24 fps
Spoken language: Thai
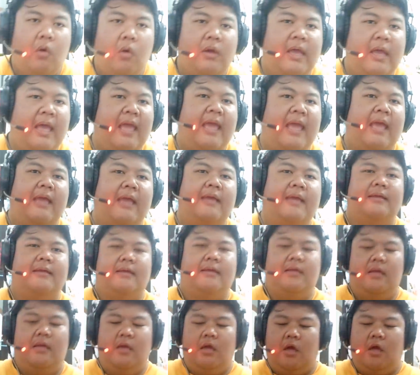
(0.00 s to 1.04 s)
โอเค
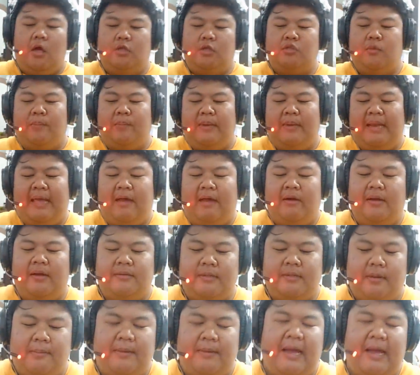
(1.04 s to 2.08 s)
ก็จบไปแล้วนะ
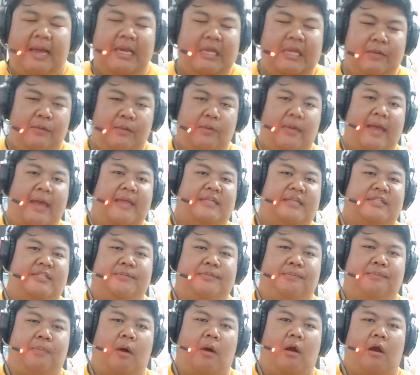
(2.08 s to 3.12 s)
สำหรับการรีวิวแอนด์
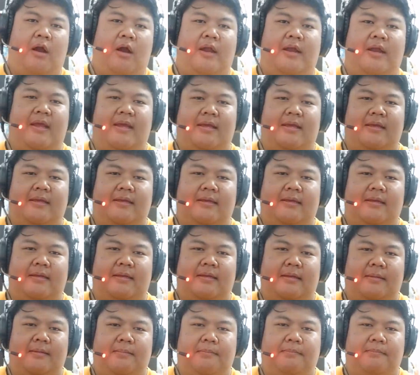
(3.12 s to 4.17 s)
สปอย
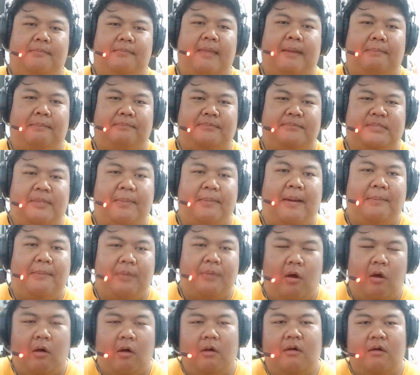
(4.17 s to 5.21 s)
แบบฉบับ
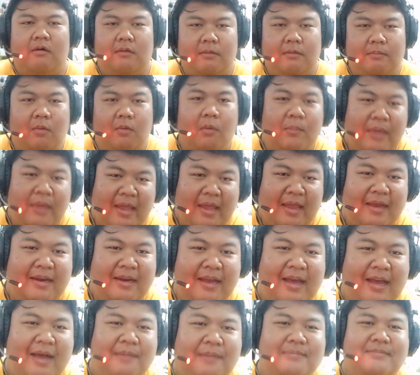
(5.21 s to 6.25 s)
ของผมเอง
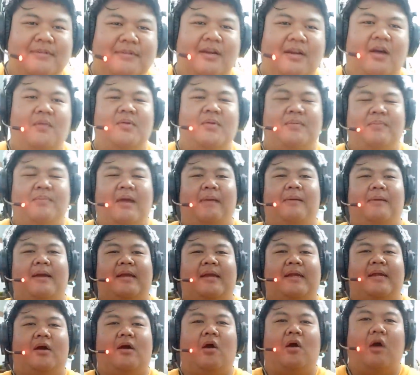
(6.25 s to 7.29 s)
นะครับก็ผิดพลาดประ
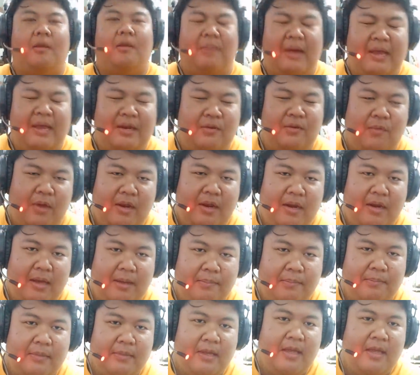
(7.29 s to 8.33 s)
การใดก็ขออภัยด้วยนะครับ